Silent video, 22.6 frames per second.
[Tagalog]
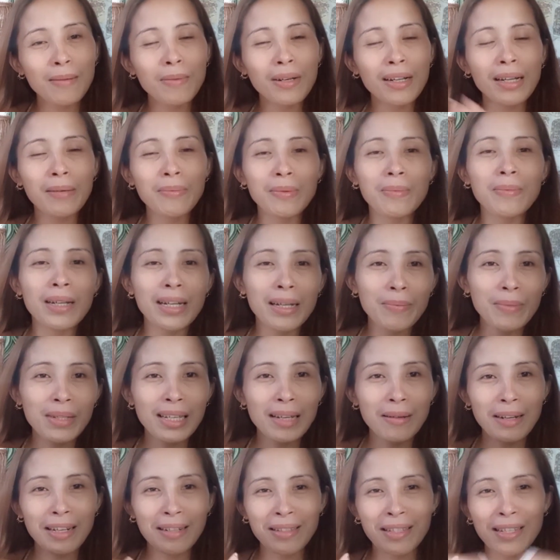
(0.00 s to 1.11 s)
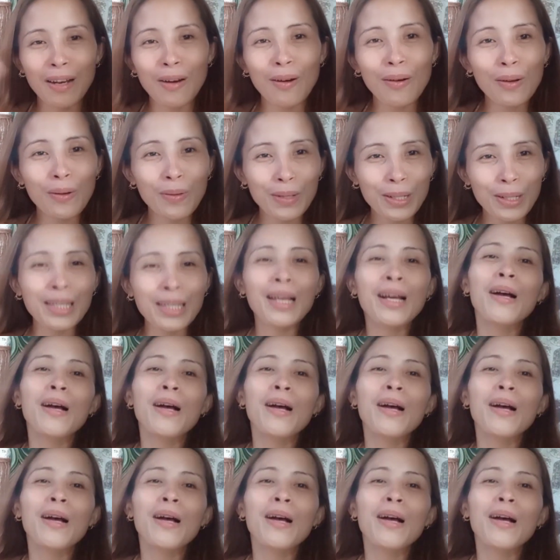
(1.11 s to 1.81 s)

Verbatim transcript: Maraming maraming salamat sa audience